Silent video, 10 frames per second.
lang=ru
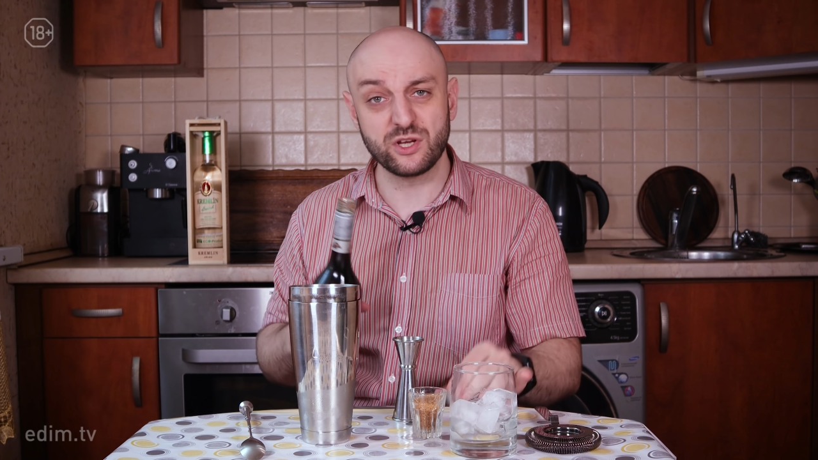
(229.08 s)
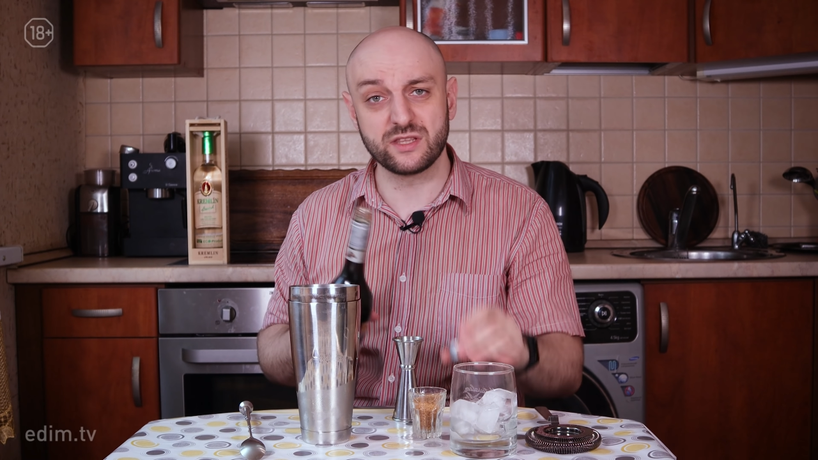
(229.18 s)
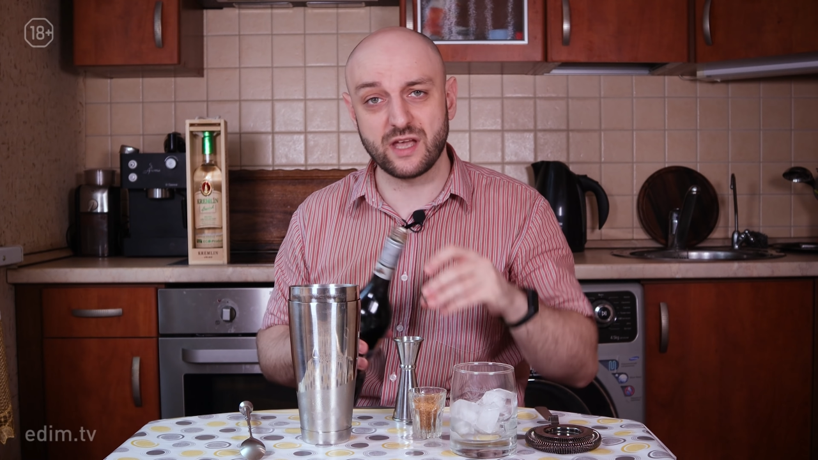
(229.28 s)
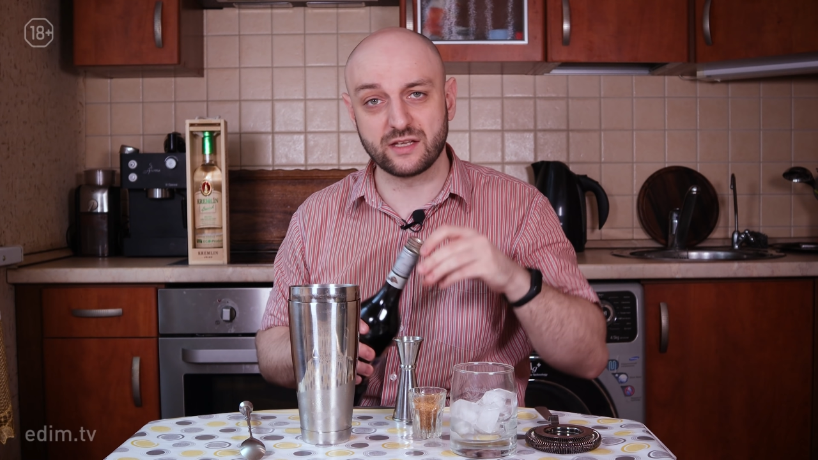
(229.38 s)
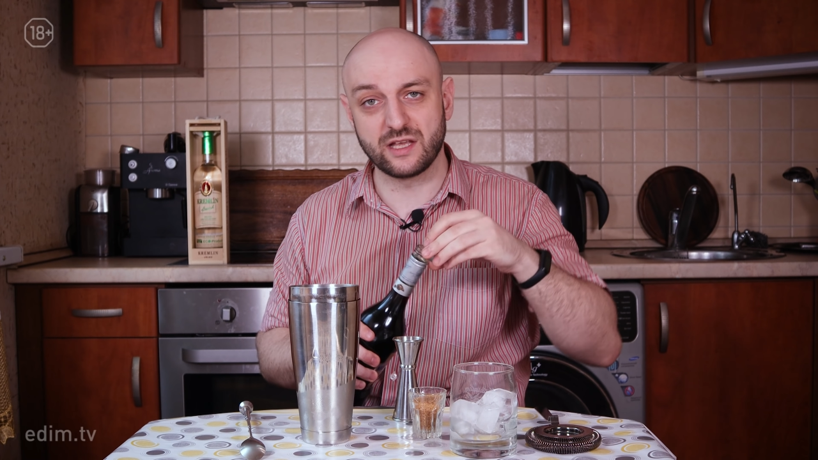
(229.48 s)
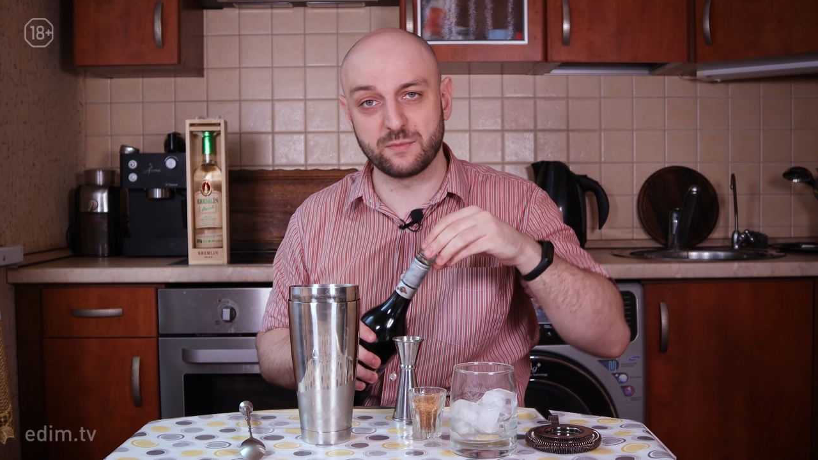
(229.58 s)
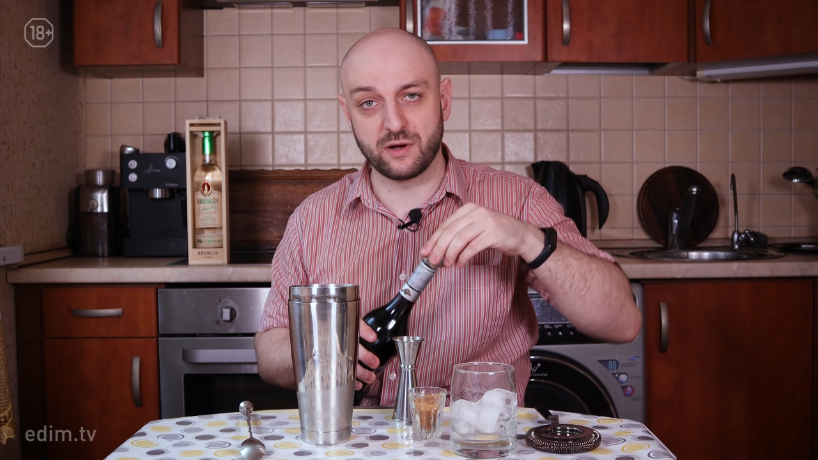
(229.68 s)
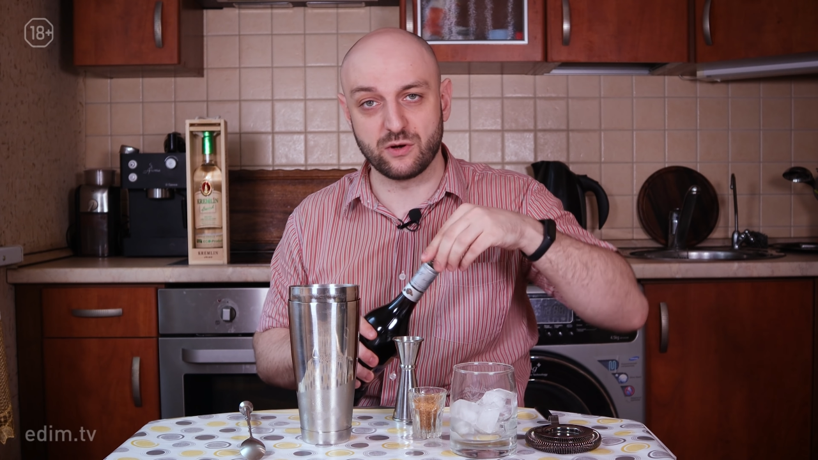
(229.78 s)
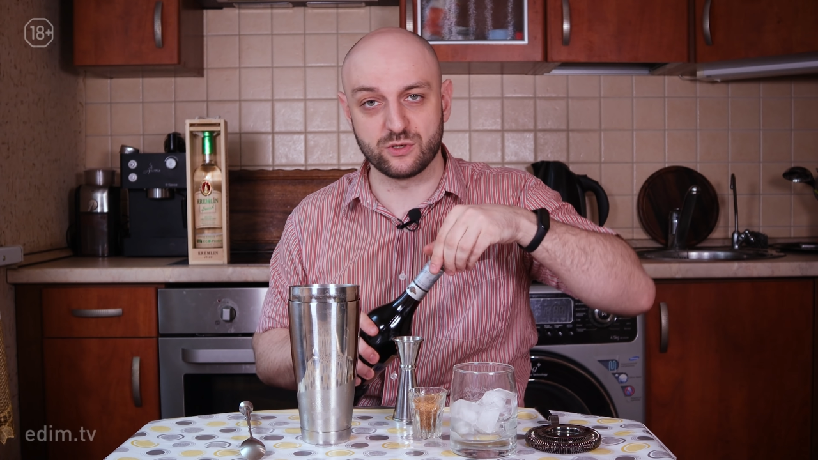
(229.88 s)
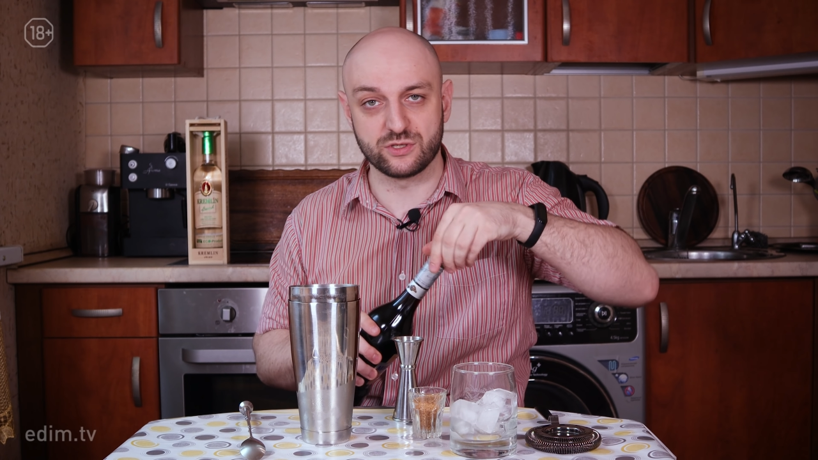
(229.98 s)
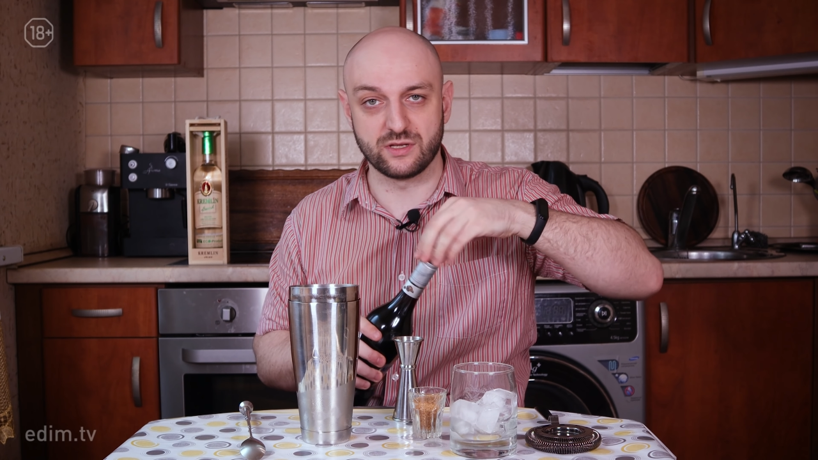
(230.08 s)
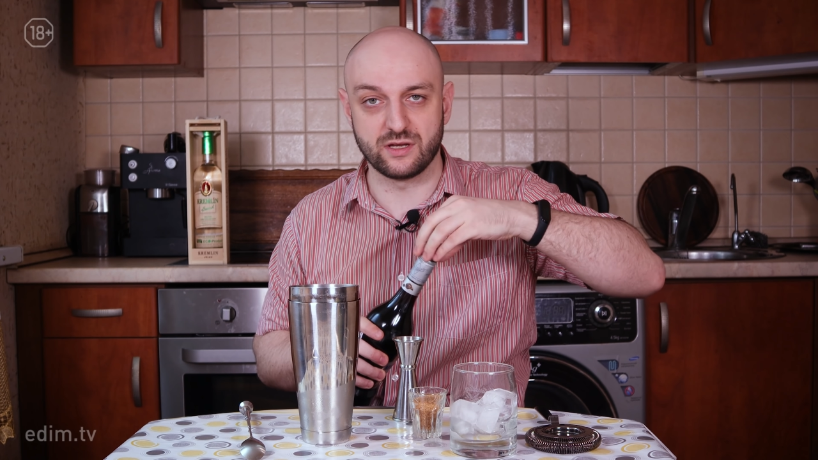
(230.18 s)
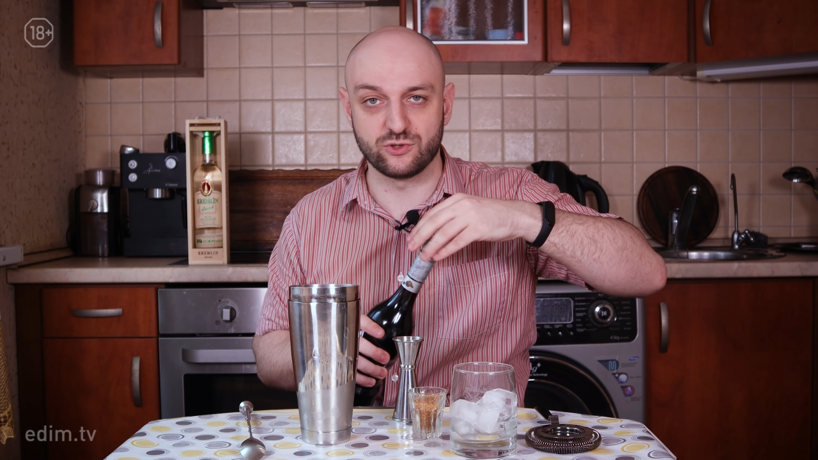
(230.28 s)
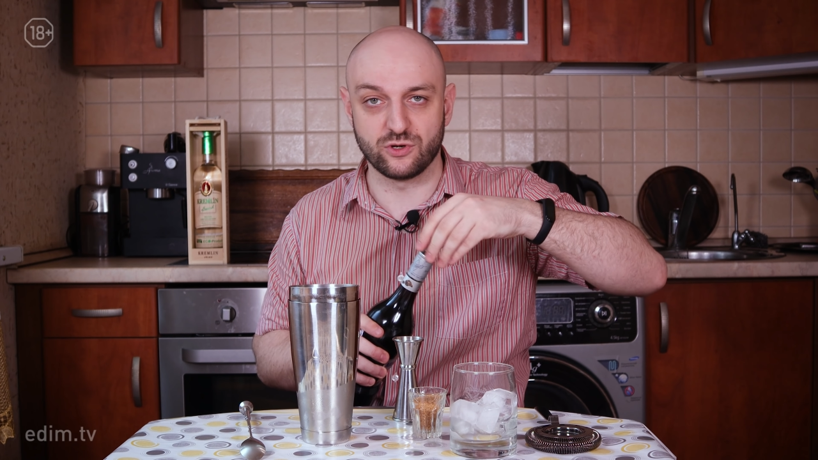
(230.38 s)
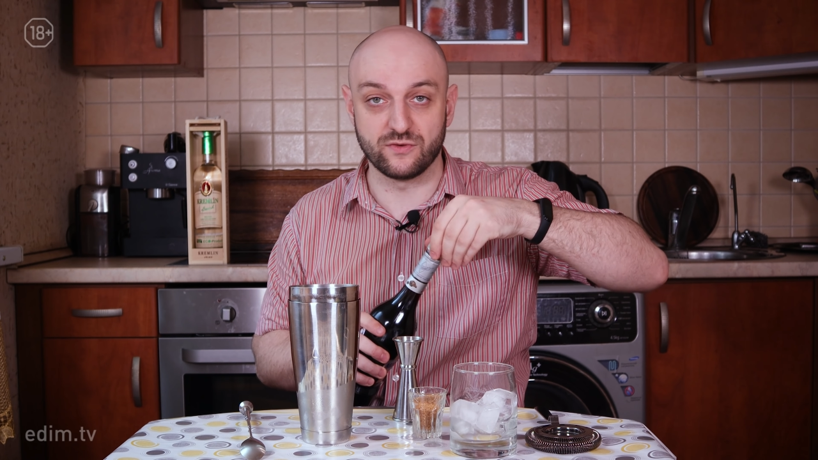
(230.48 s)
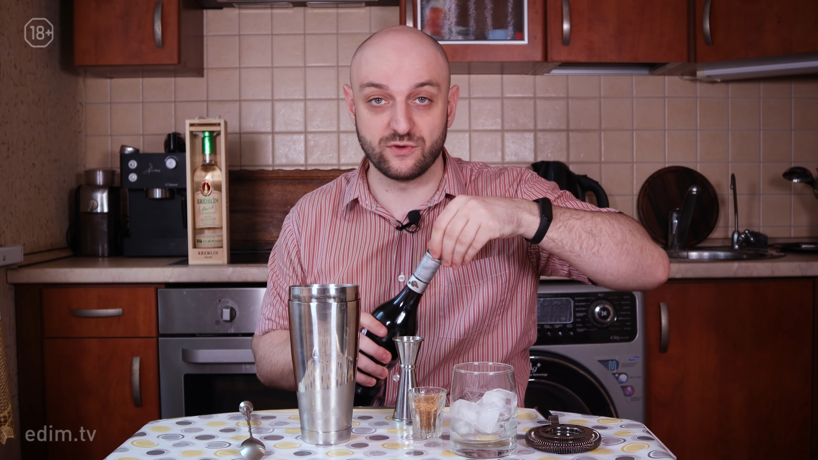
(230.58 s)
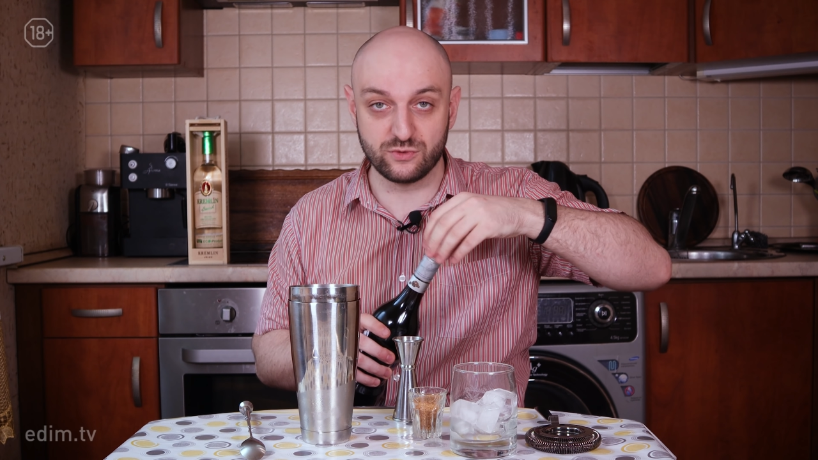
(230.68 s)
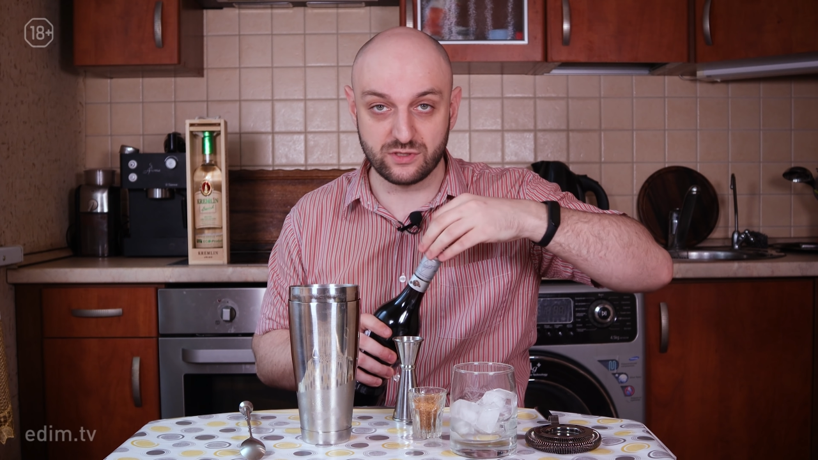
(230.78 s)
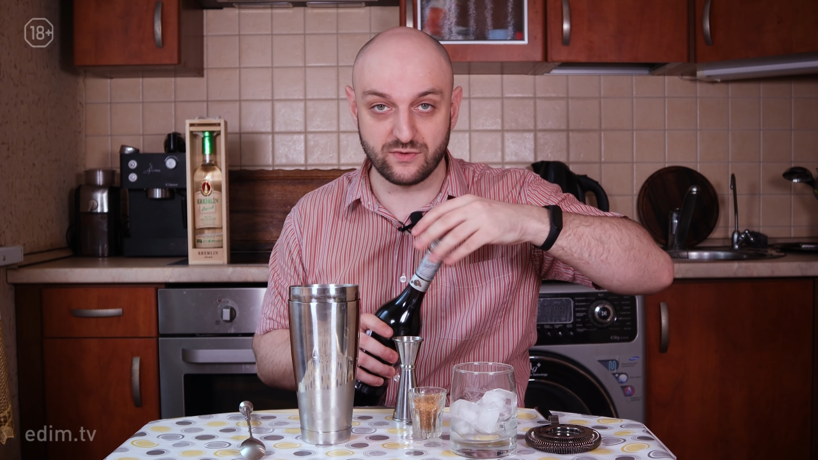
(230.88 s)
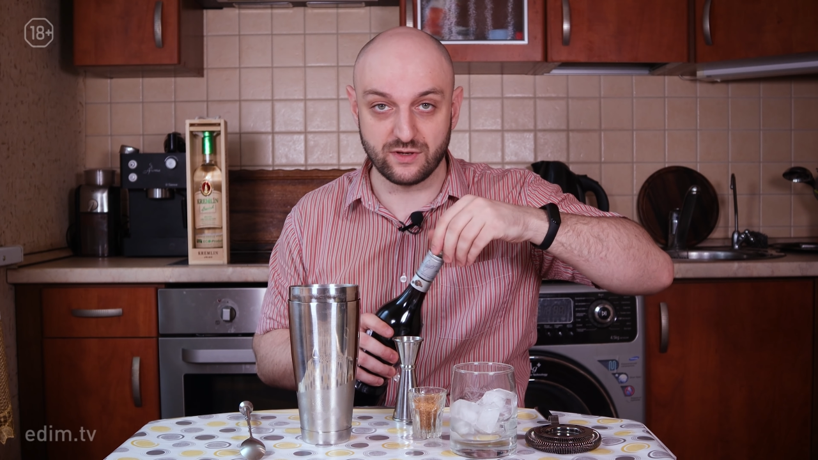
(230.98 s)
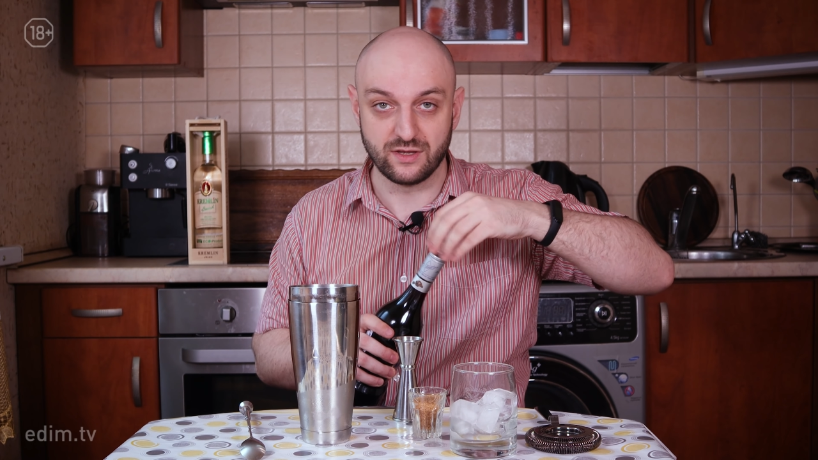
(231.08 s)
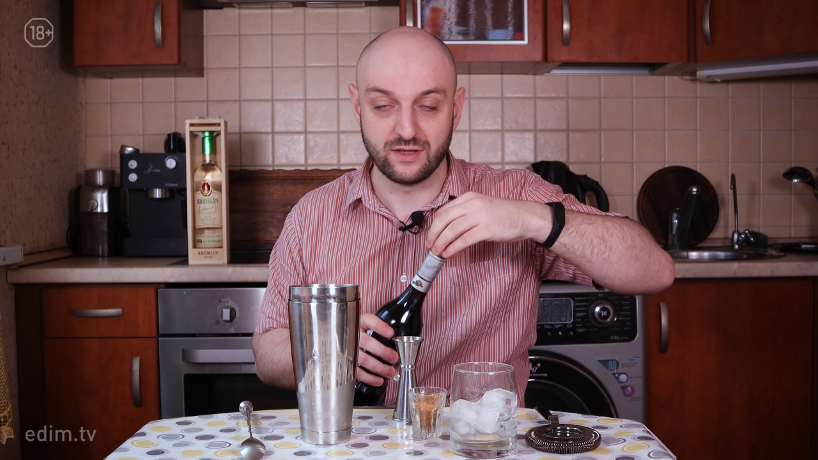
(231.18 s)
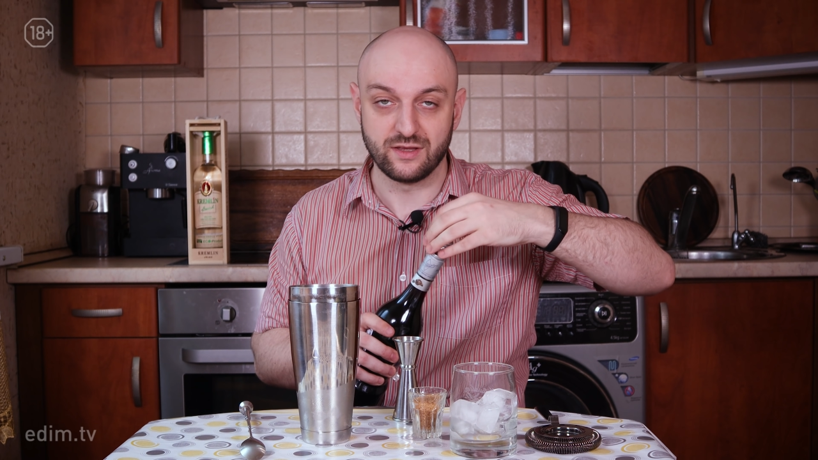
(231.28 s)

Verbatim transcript: Вообще, этот коктейль похож на черного русского